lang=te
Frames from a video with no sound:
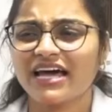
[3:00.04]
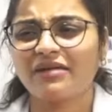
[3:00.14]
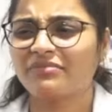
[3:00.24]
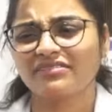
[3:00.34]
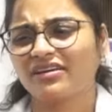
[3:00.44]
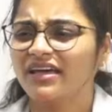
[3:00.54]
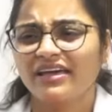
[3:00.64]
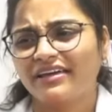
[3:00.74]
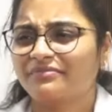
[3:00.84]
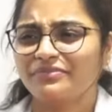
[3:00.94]
చాలామంది
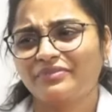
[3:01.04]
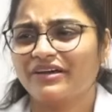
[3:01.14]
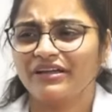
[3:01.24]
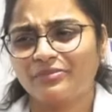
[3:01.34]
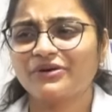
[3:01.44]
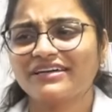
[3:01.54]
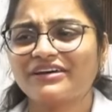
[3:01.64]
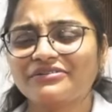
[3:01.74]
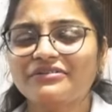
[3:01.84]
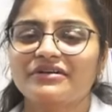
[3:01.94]

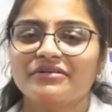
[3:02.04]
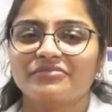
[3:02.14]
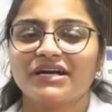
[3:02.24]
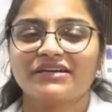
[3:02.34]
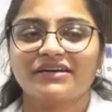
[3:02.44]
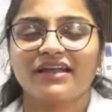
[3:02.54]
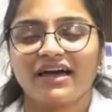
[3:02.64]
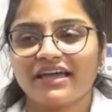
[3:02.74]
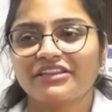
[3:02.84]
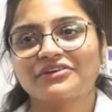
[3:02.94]
వెళ్ళిపోతారు బట్
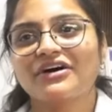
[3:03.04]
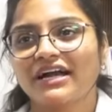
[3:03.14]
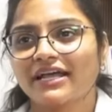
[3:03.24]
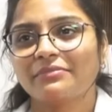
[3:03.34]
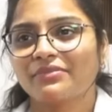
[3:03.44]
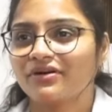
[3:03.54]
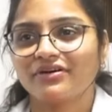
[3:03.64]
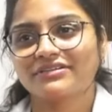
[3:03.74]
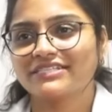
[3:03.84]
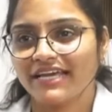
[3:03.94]
నాకు ఎందుకో ఆ టైంలో
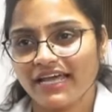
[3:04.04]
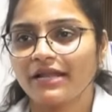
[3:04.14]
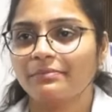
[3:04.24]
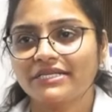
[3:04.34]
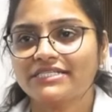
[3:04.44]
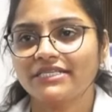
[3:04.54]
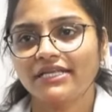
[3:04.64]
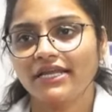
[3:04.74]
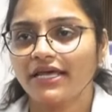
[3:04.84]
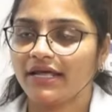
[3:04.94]

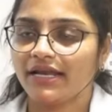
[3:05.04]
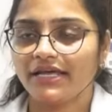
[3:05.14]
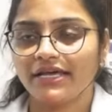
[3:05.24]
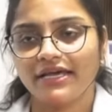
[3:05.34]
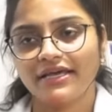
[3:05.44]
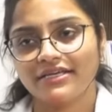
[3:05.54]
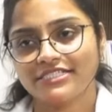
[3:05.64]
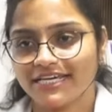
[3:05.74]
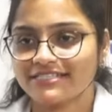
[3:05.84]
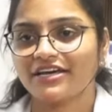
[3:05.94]
చేయాలనిపించింది నేను వెళ్ళి
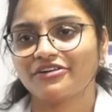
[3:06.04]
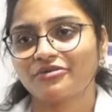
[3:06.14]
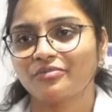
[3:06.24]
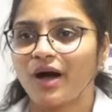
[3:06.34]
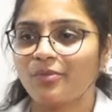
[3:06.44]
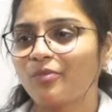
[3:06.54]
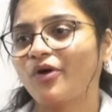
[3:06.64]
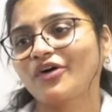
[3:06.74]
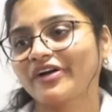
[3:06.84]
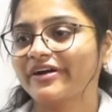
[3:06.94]
చేశాను బాబు
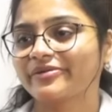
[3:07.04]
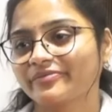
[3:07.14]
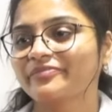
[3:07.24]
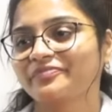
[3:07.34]
బాగున్నాడు